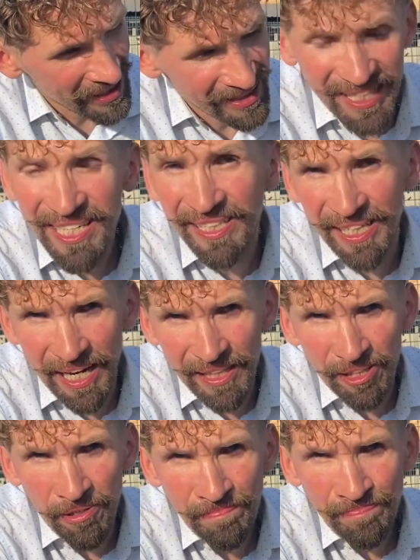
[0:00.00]
z
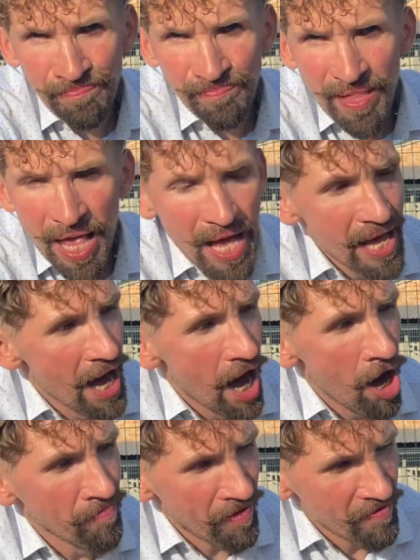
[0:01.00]
Hildegardą
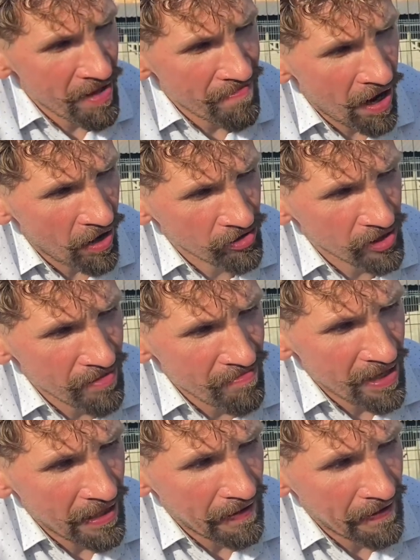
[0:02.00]
opowiemy o tym, e,